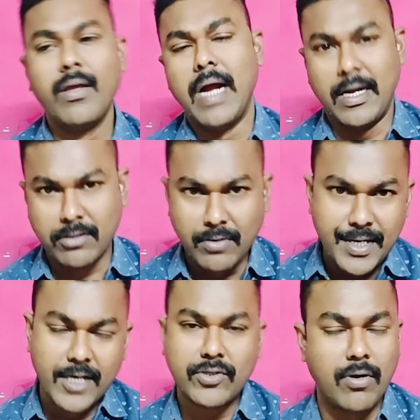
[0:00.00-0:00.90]
అతను కూడా
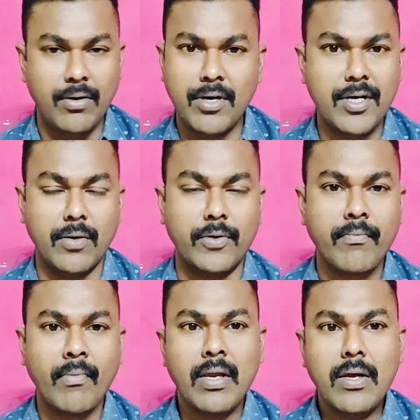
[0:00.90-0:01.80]
నేర్చుకోవాలి నో డౌట్
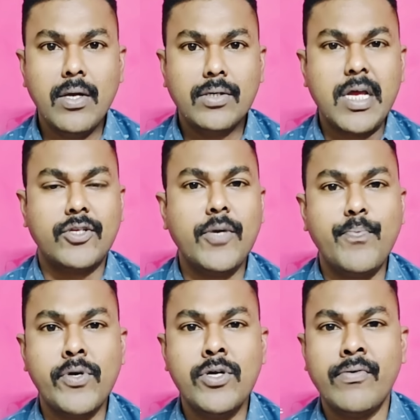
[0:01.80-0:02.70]
సో ఇలా
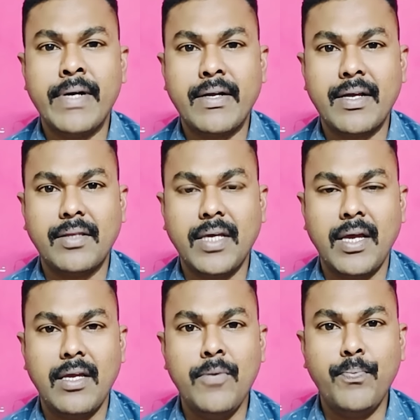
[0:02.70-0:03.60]
చెప్పుకుంటూ ఉన్నట్టయితే
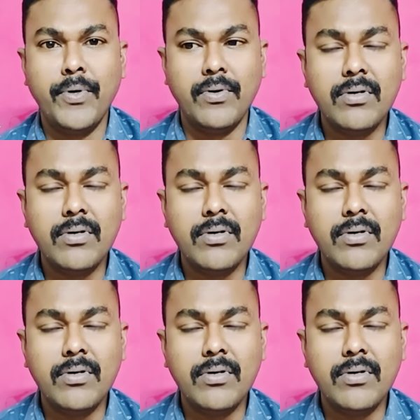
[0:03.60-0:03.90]
ఇప్పుడు